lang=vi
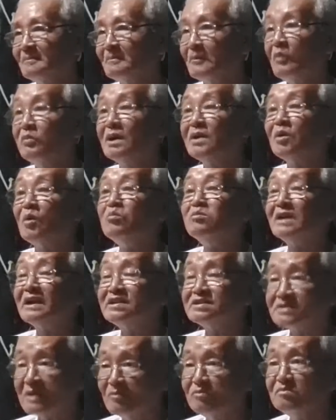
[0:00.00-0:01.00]
một cái cung
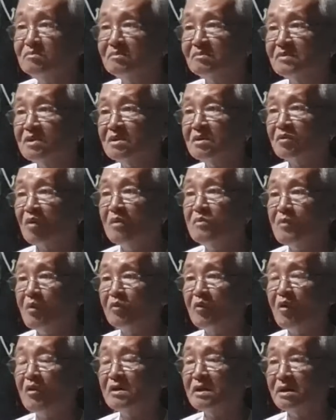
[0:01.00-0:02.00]
cách sống của
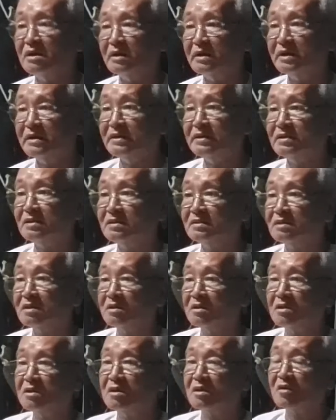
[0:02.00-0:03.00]
một con người
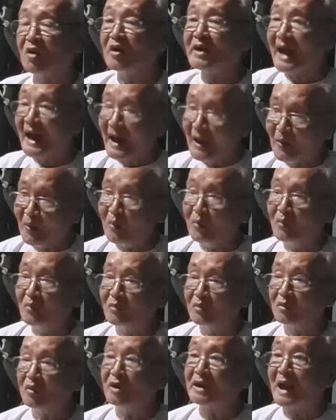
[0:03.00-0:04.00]
có đạo
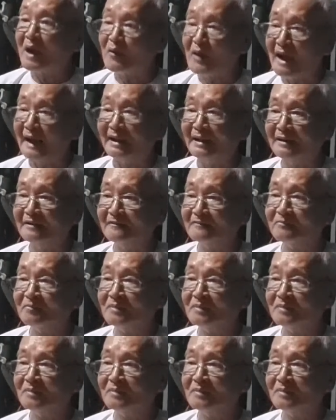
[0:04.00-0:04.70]
có đạo hạnh